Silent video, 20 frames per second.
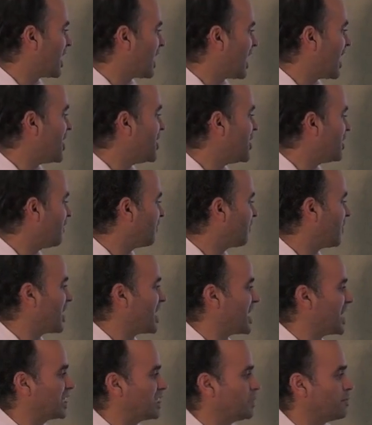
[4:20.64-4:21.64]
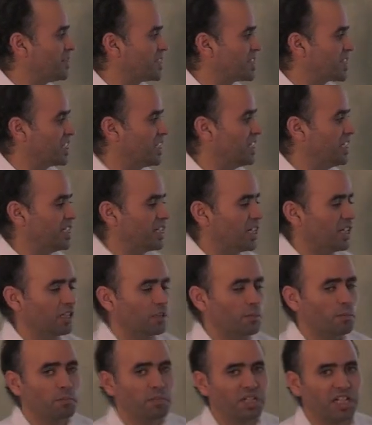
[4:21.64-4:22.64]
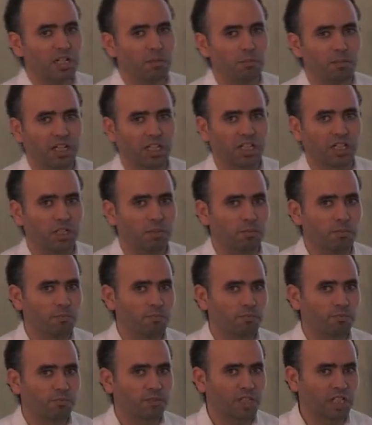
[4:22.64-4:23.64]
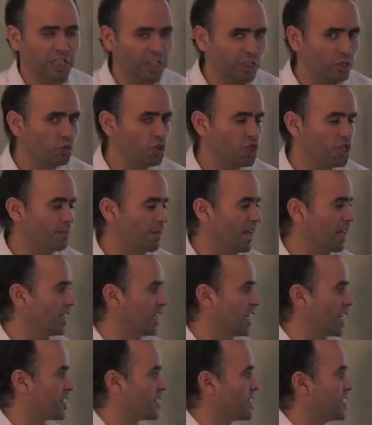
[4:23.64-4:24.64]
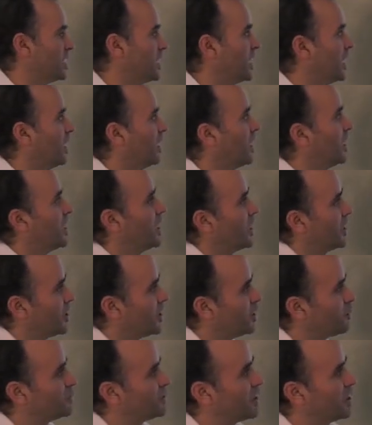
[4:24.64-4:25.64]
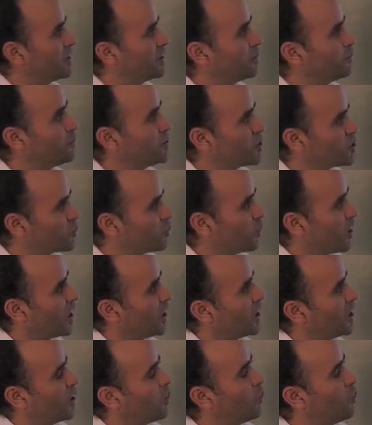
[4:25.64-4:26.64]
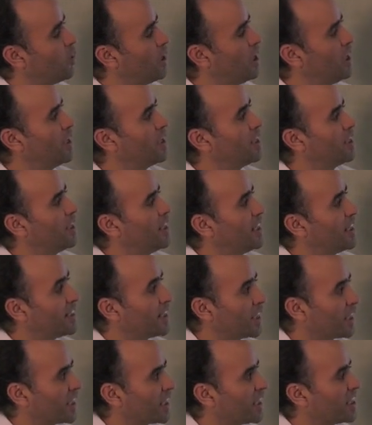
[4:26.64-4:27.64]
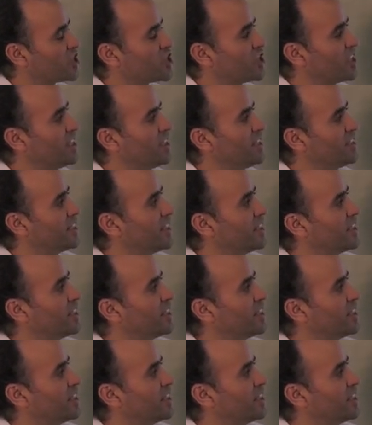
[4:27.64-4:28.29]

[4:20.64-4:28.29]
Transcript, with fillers: النفايات المنزلية بالمغرب لنجيب عن الأسئلة نبدأ بالسؤال الأول نقرأ جيدا